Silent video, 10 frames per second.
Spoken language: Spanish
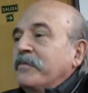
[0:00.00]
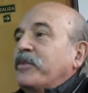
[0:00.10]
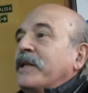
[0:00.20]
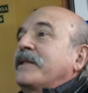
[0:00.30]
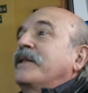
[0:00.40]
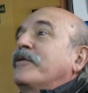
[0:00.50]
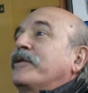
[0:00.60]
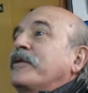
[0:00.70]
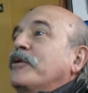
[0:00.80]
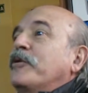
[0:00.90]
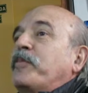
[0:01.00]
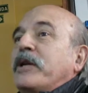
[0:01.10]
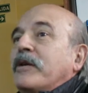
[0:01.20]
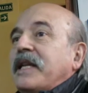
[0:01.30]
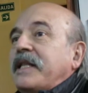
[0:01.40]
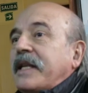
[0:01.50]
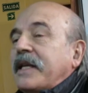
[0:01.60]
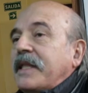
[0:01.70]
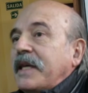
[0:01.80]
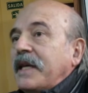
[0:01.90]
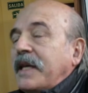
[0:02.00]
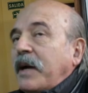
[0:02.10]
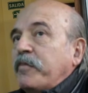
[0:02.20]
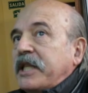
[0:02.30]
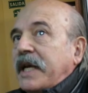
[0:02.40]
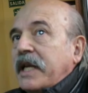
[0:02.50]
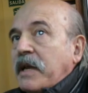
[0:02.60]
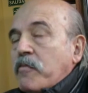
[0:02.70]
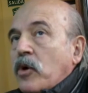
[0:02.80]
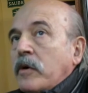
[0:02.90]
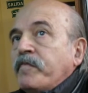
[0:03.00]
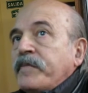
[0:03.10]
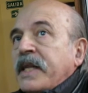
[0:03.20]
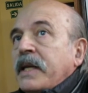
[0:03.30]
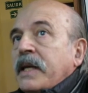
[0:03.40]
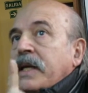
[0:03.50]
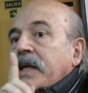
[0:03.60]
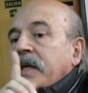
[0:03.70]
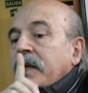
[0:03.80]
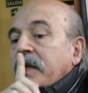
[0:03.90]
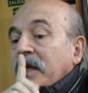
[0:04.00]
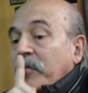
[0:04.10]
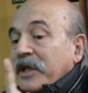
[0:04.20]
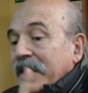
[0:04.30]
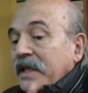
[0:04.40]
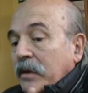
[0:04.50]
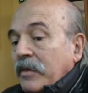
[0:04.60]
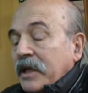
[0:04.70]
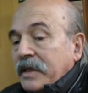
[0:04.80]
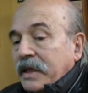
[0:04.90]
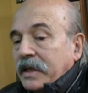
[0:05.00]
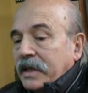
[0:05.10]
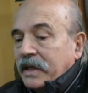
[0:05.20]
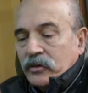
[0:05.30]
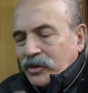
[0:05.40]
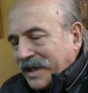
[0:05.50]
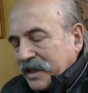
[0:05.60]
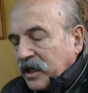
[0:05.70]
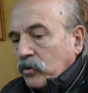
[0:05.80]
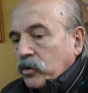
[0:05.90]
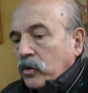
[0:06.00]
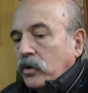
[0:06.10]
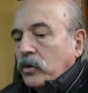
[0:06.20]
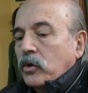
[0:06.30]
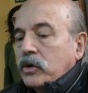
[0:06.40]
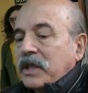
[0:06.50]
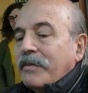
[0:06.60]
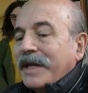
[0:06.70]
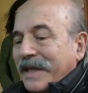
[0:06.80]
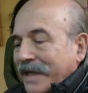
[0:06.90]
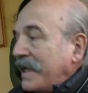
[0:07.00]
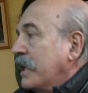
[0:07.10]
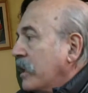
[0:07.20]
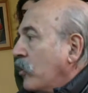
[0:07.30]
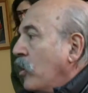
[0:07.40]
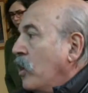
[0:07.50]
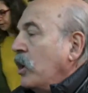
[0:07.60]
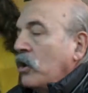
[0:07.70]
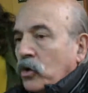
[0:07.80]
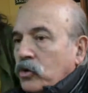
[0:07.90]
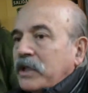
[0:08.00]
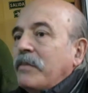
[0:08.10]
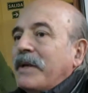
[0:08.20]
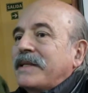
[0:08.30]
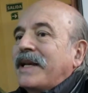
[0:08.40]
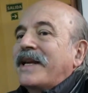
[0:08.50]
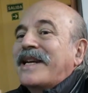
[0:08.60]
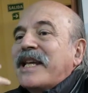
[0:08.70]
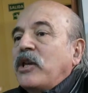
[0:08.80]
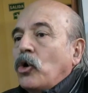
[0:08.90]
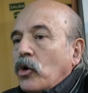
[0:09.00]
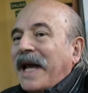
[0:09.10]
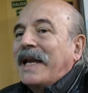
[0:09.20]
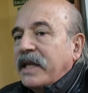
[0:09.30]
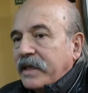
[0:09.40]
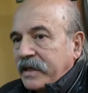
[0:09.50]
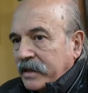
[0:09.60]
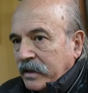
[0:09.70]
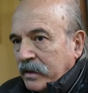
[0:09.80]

para decirlo en términos peronistas, del capitalismo eh, independientemente de que eso sea cierto o no, los temas de género, los temas regionales